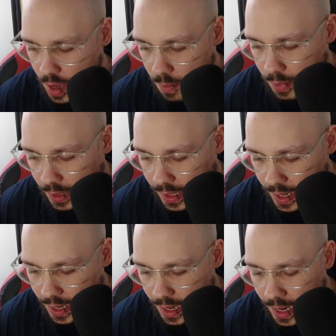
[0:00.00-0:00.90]

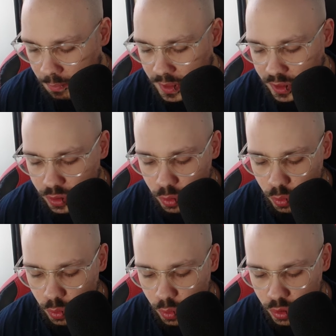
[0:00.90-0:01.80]
perché ammesso e
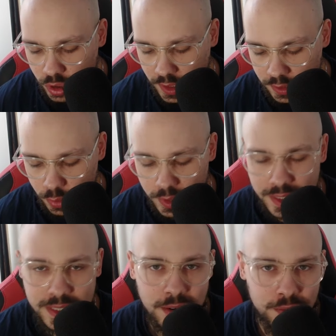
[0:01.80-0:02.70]
non concesso che
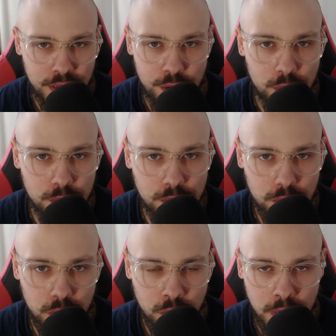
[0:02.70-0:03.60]
sia vero,
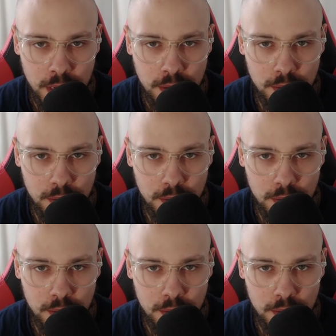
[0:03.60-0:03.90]
ok?